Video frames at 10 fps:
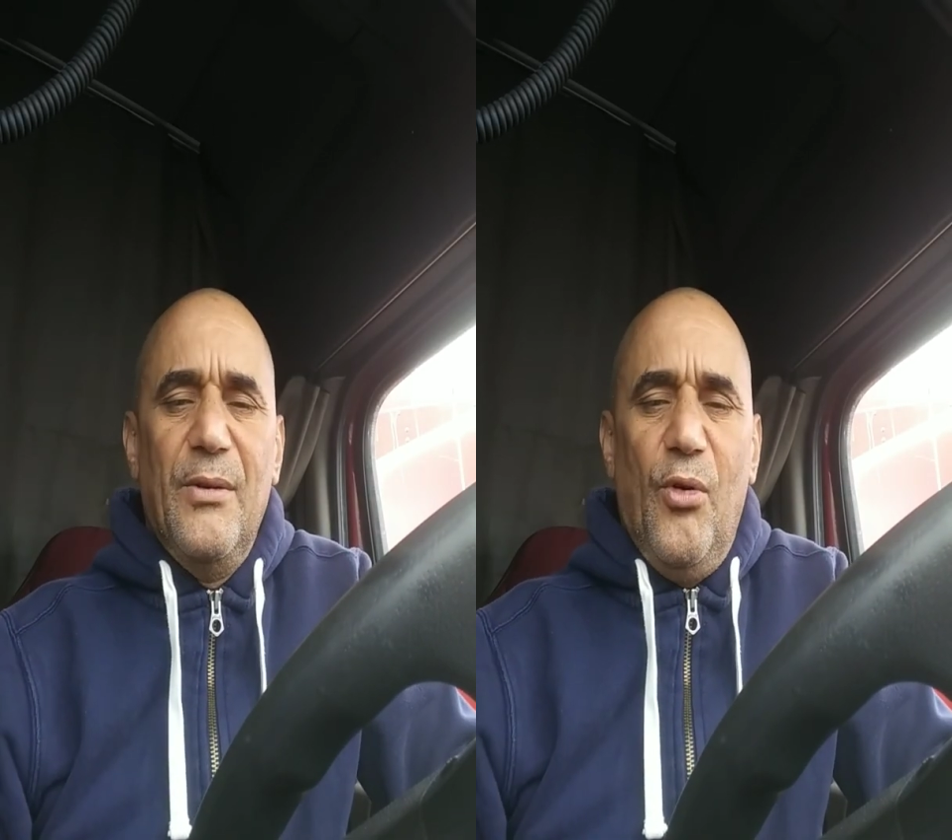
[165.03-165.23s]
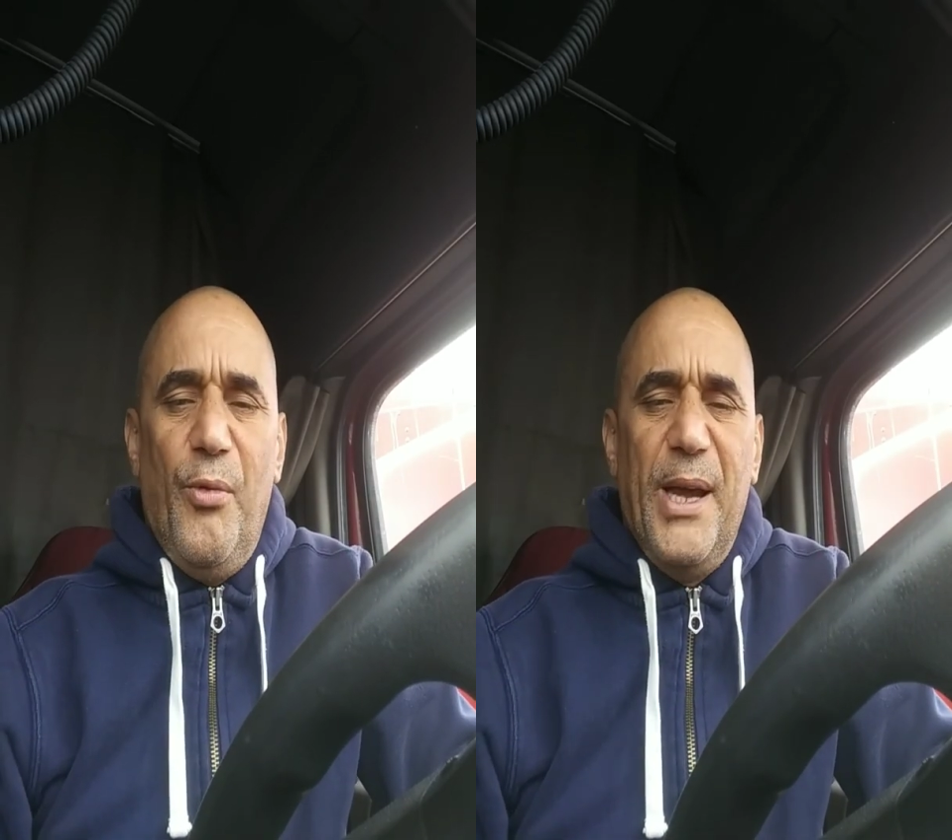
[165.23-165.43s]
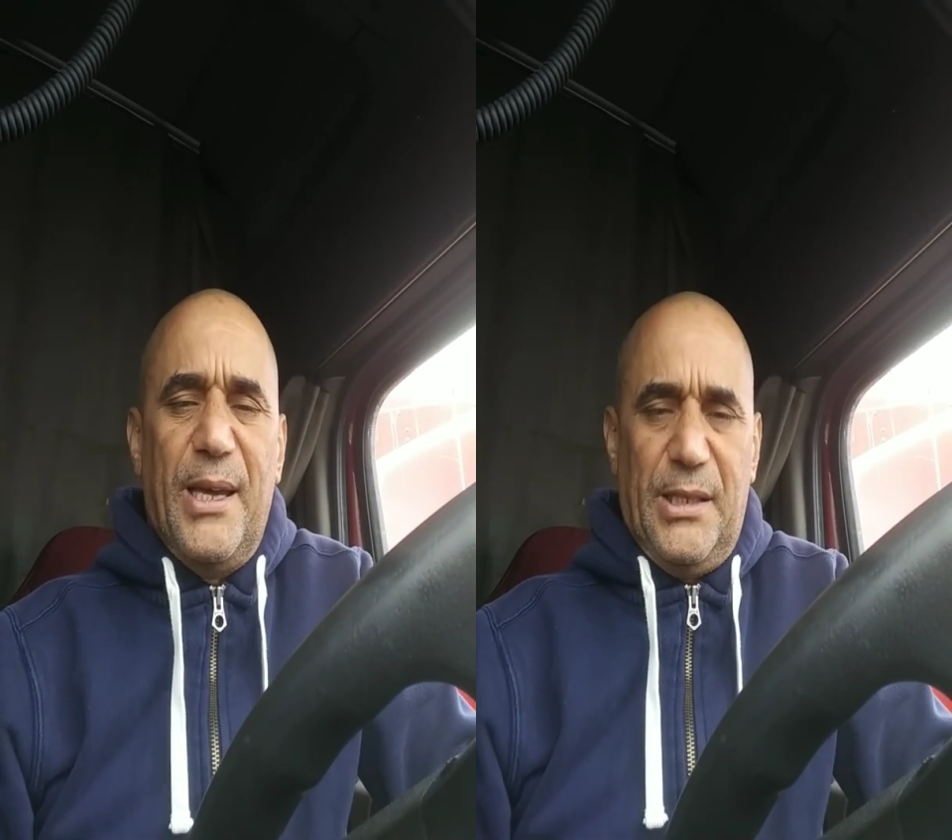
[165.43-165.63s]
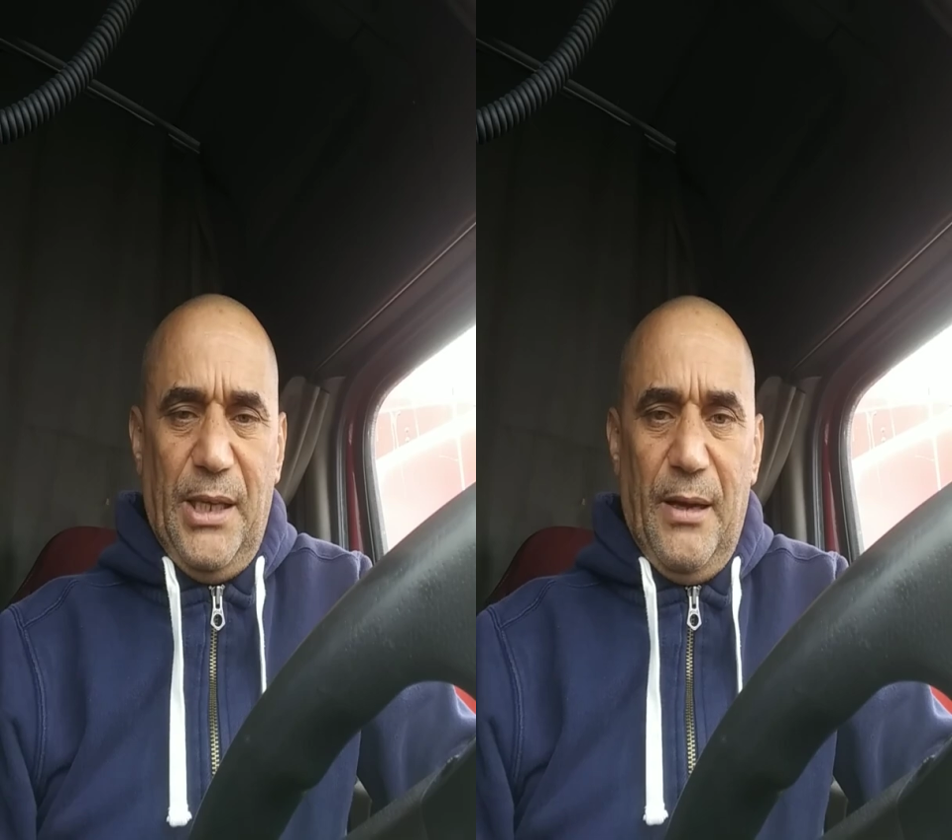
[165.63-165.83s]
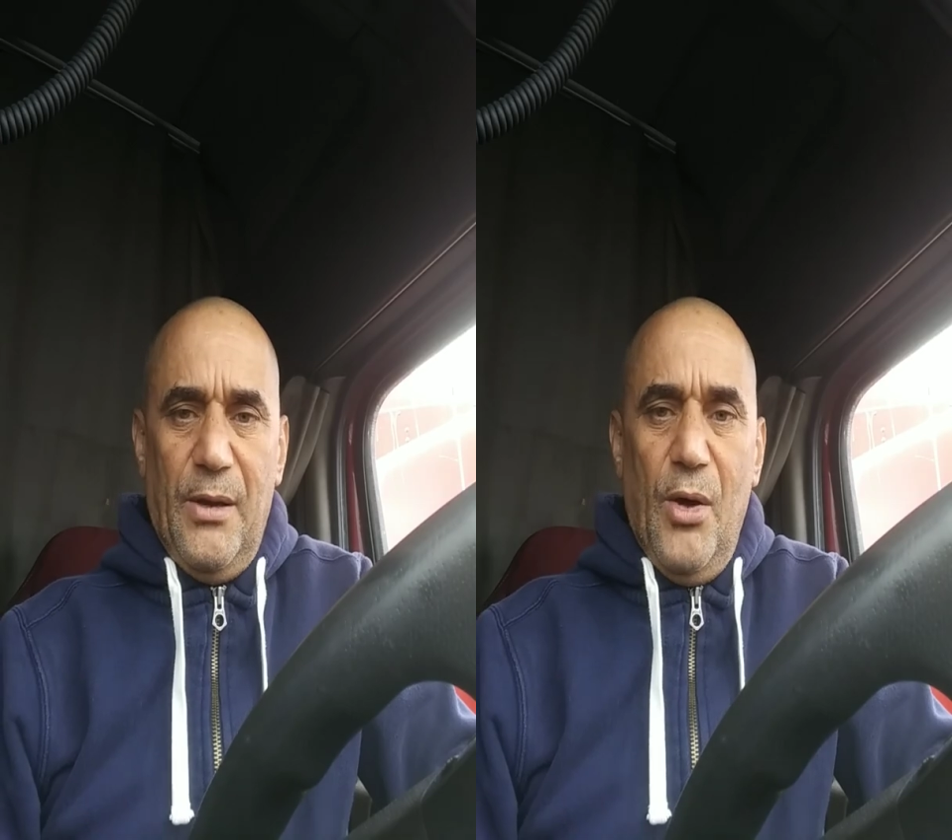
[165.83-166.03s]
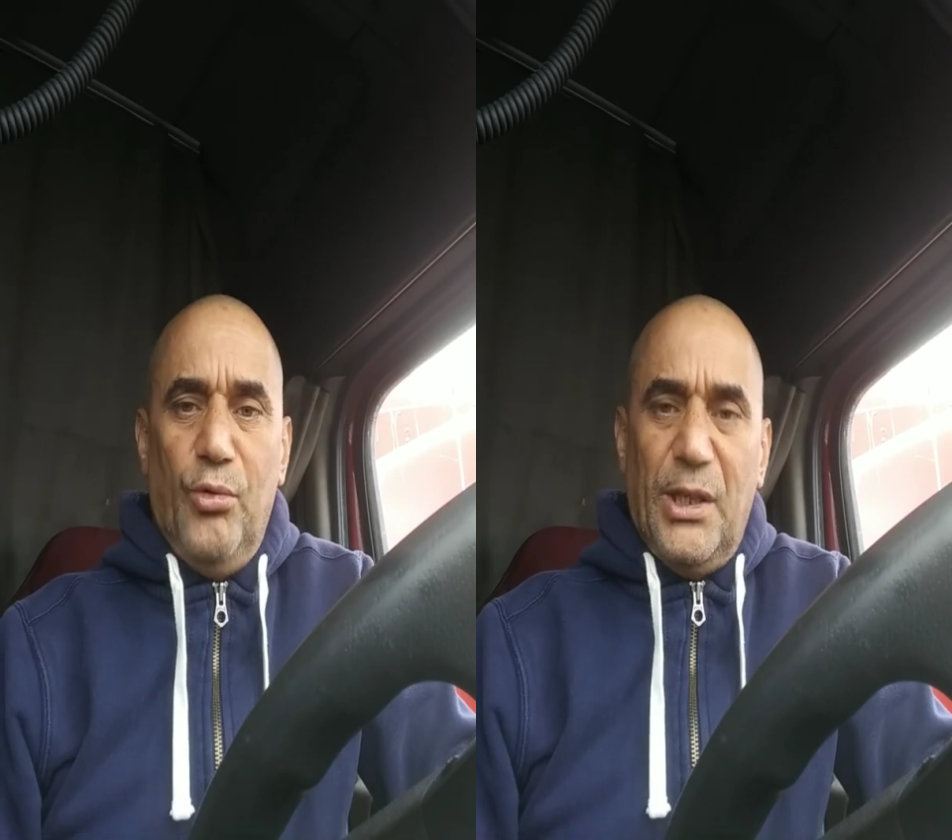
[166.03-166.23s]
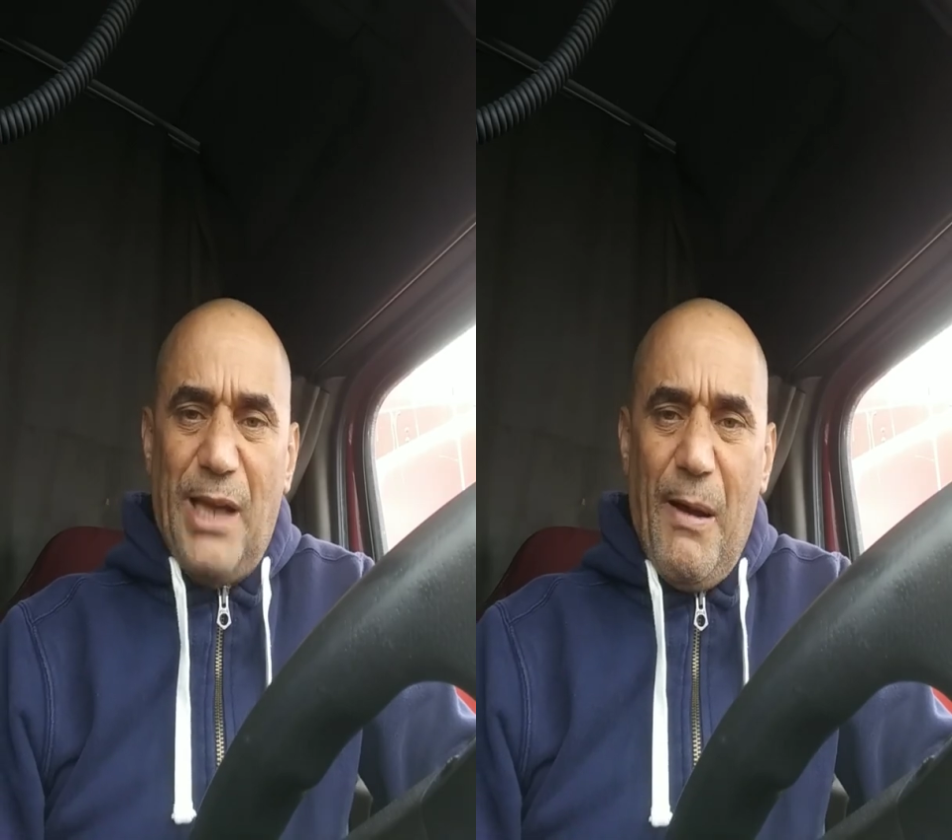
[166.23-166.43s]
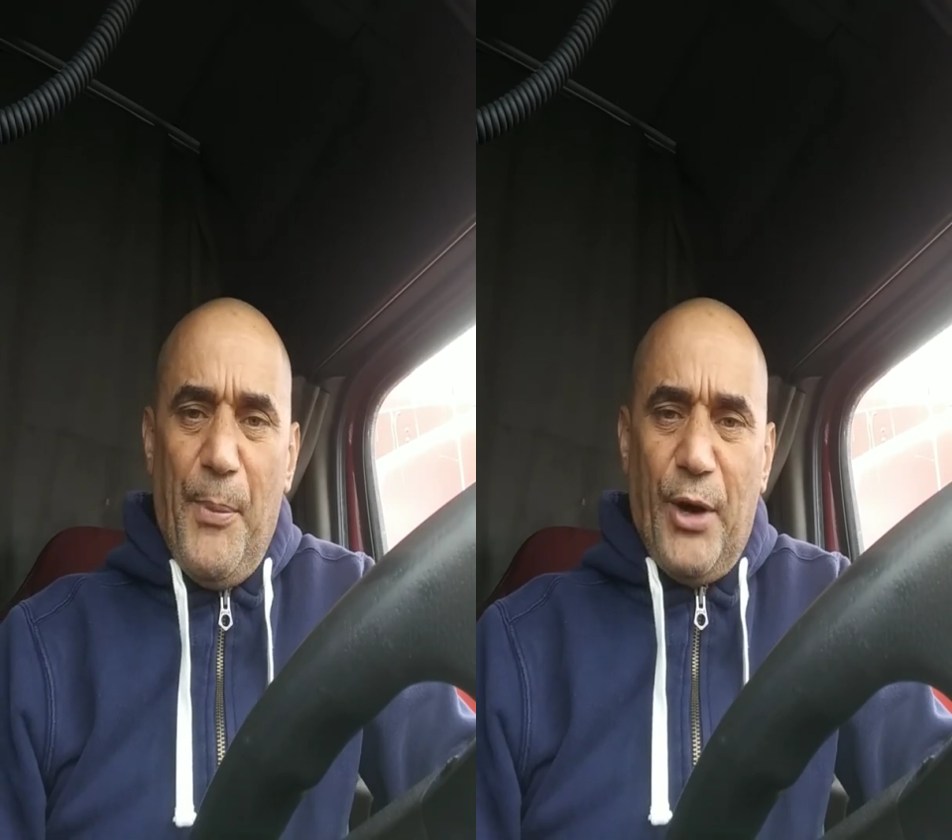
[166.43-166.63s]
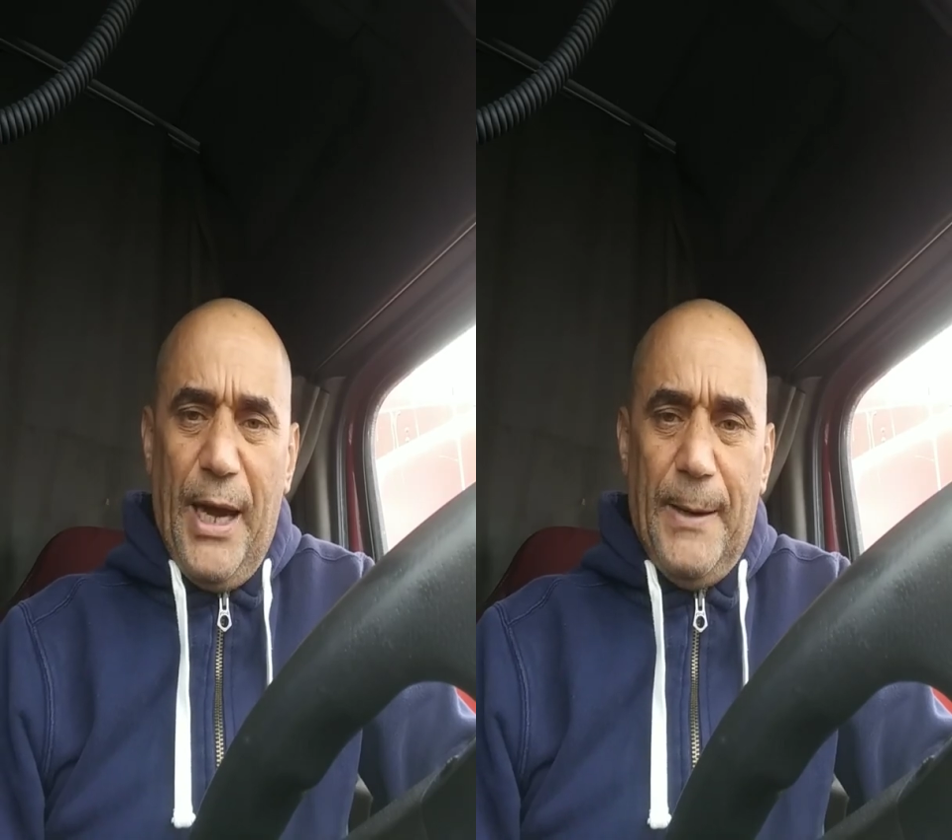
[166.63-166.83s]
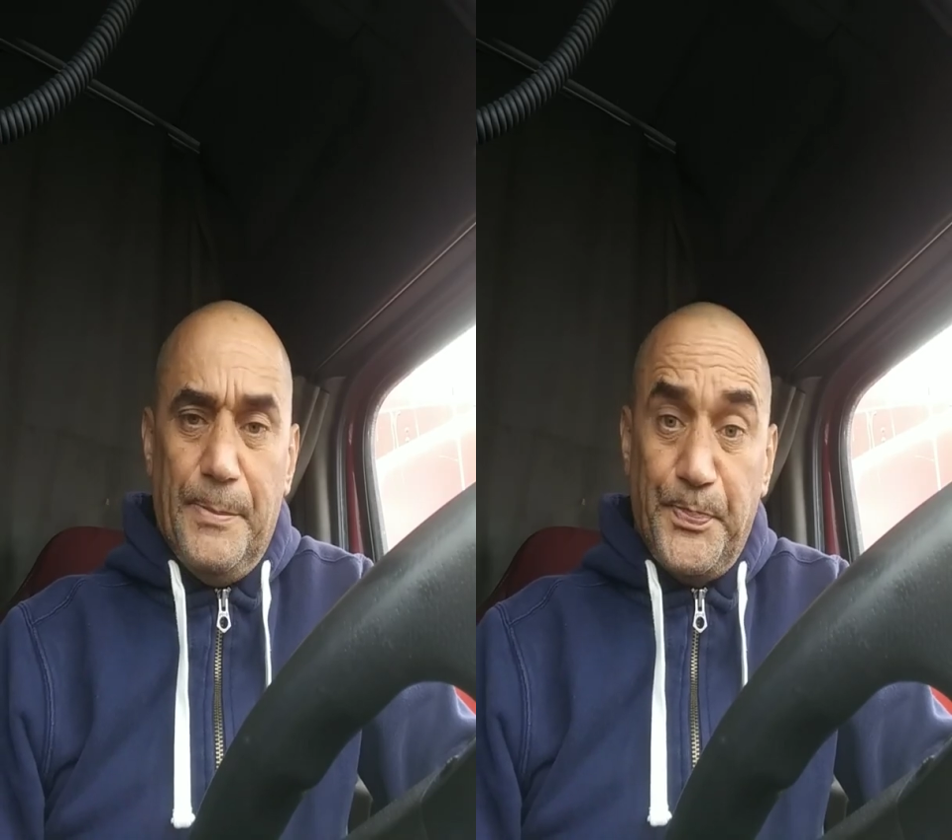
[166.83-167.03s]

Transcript: ubíquese. ¿Usted sabe por qué?